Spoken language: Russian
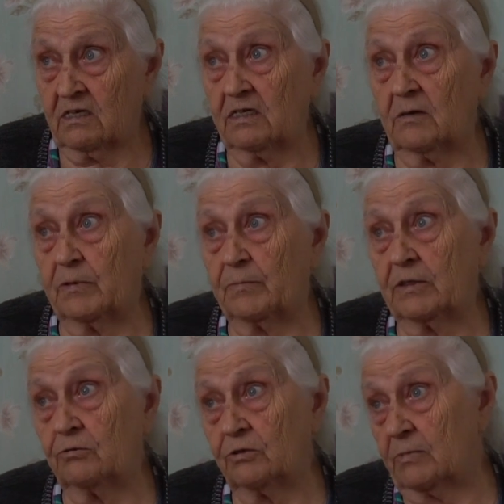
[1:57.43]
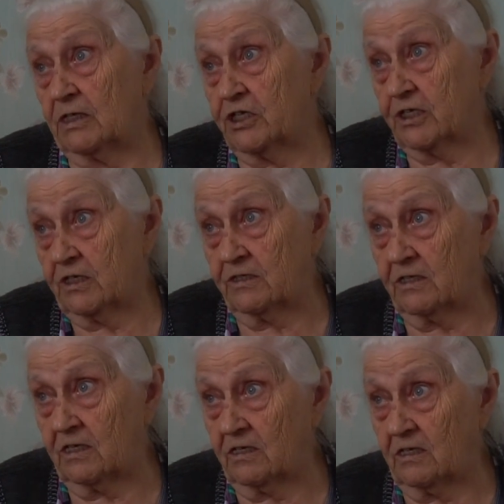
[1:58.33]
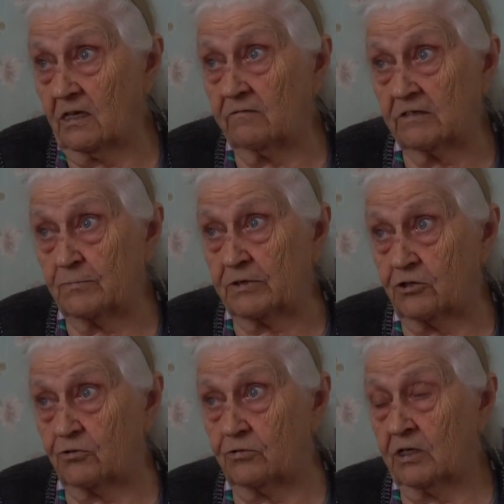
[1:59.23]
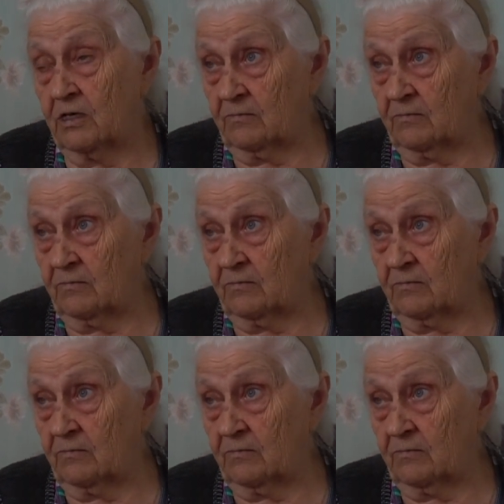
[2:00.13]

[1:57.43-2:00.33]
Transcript: я попаду на большие деньги, я вас прошу.